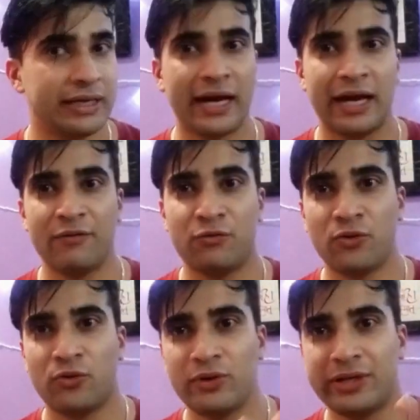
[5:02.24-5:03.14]
किया है
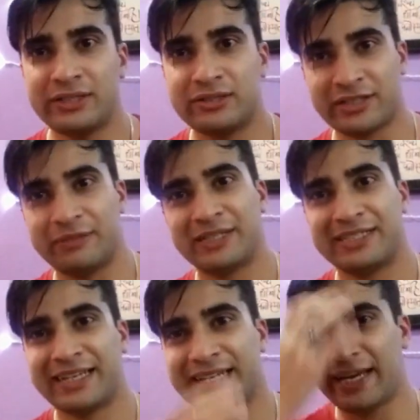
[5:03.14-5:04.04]
वो इस ट्रिमर
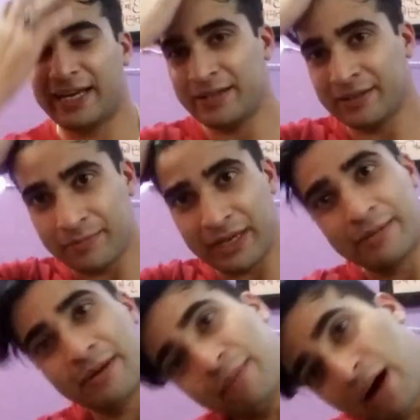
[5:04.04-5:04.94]
से किया है मैंने
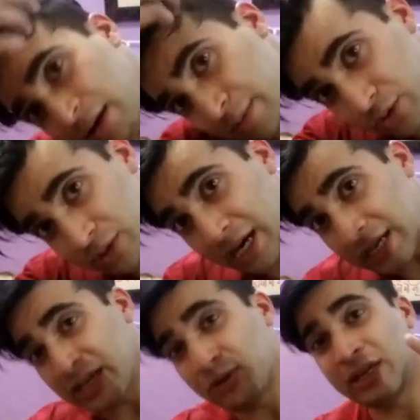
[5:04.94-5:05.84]
अपने बाल भी खुद
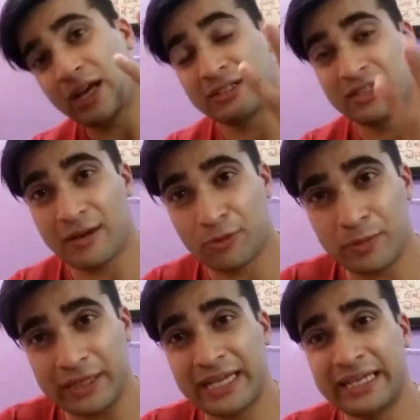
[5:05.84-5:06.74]
काटे क्योंकि आजकल आपको
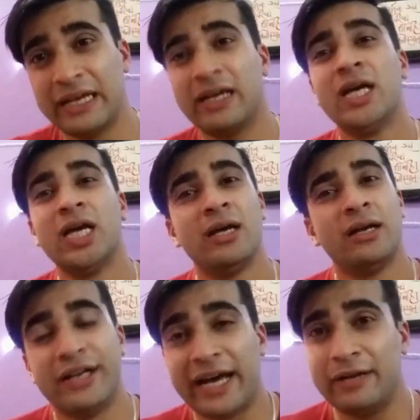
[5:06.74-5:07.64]
पता ही है
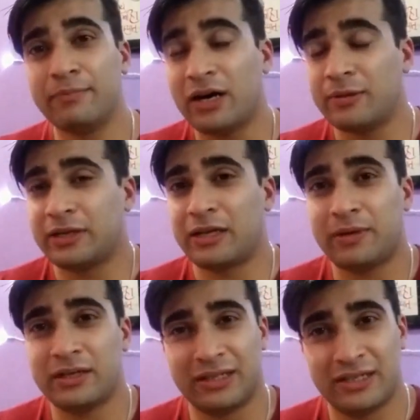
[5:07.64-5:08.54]
ना ही बार के
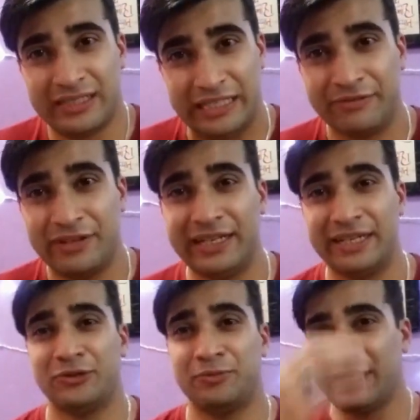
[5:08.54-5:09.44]
पास जाना सेफ़ नहीं
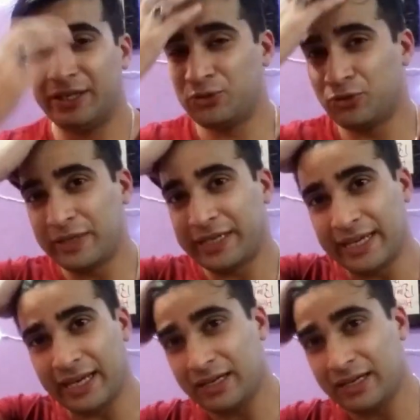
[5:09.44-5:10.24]
है तो मैंने जो भी किया